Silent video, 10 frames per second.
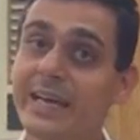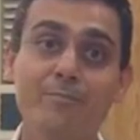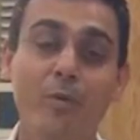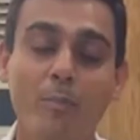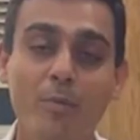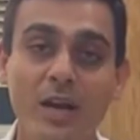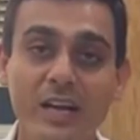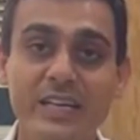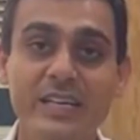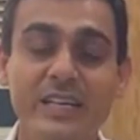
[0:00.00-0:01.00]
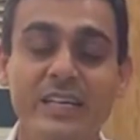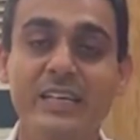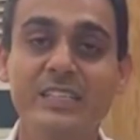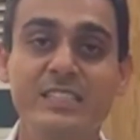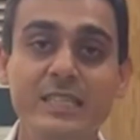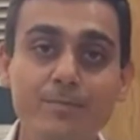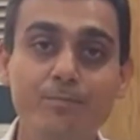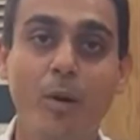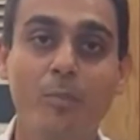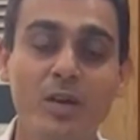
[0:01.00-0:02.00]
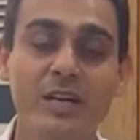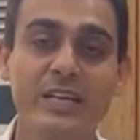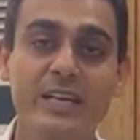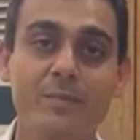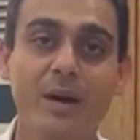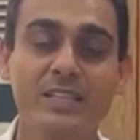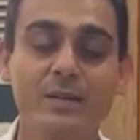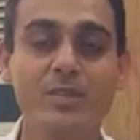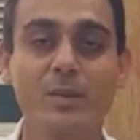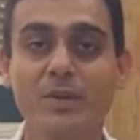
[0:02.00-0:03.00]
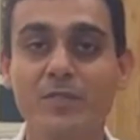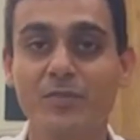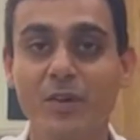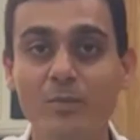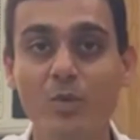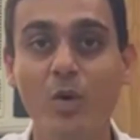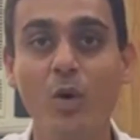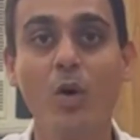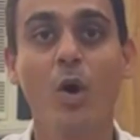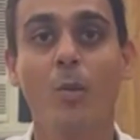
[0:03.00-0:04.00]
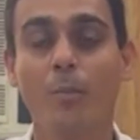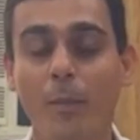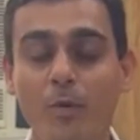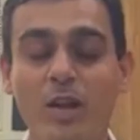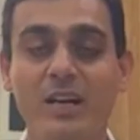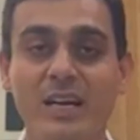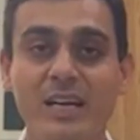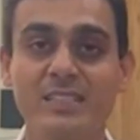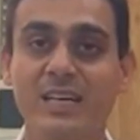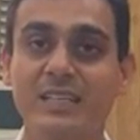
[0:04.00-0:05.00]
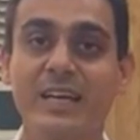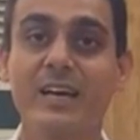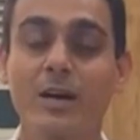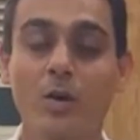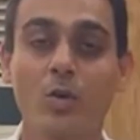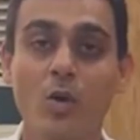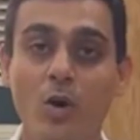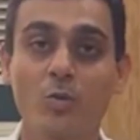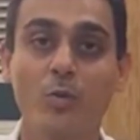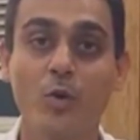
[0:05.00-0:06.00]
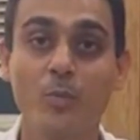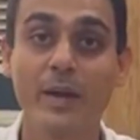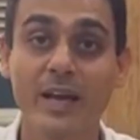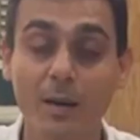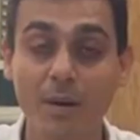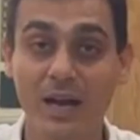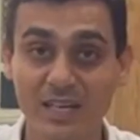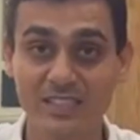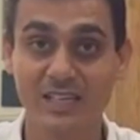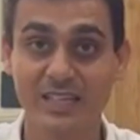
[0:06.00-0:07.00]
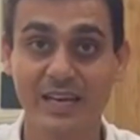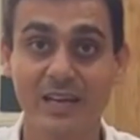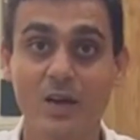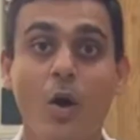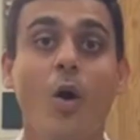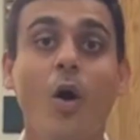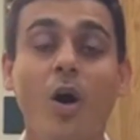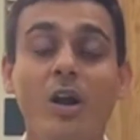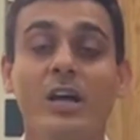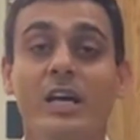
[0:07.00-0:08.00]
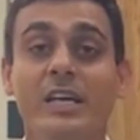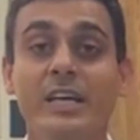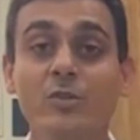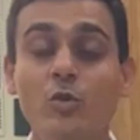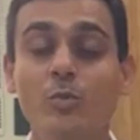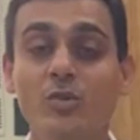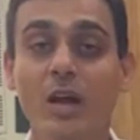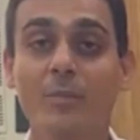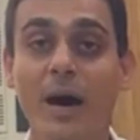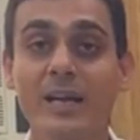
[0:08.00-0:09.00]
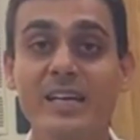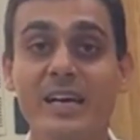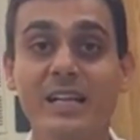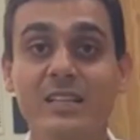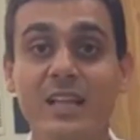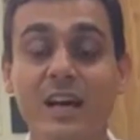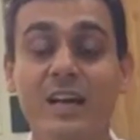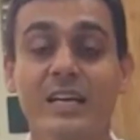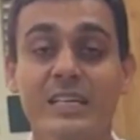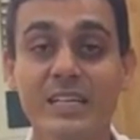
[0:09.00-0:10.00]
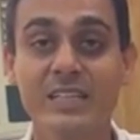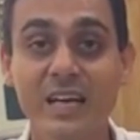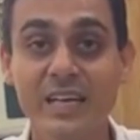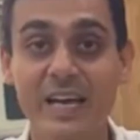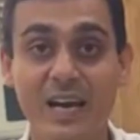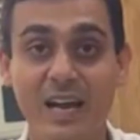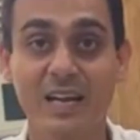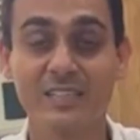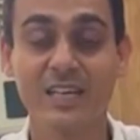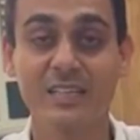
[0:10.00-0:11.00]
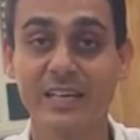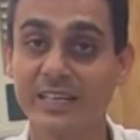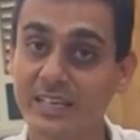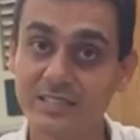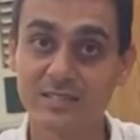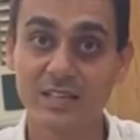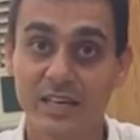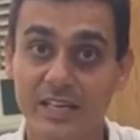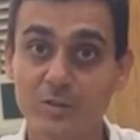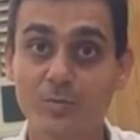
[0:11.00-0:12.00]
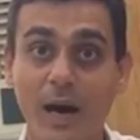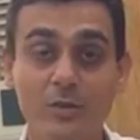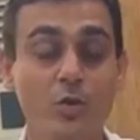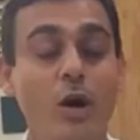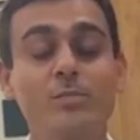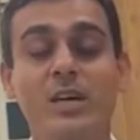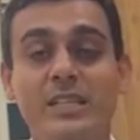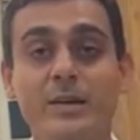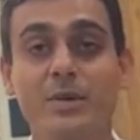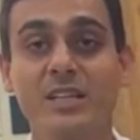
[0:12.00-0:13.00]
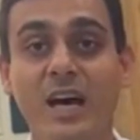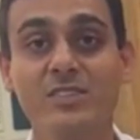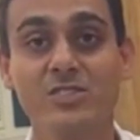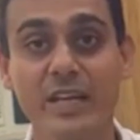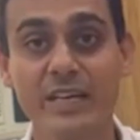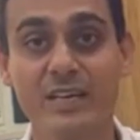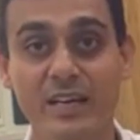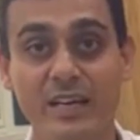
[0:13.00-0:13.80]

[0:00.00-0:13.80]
ये पॉपुलरिटी ये चीप पॉपुलरिटी के माध्यम से अपनी फिल्म को पॉपुलर करना चाहते हैं करोड़ों अरबों रुपए कमाना चाहते हैं और हिंदू मुसलमान के अंदर ये दंगे कराना चाहते हैं इस इस बात को हम कतई बर्दाश्त नहीं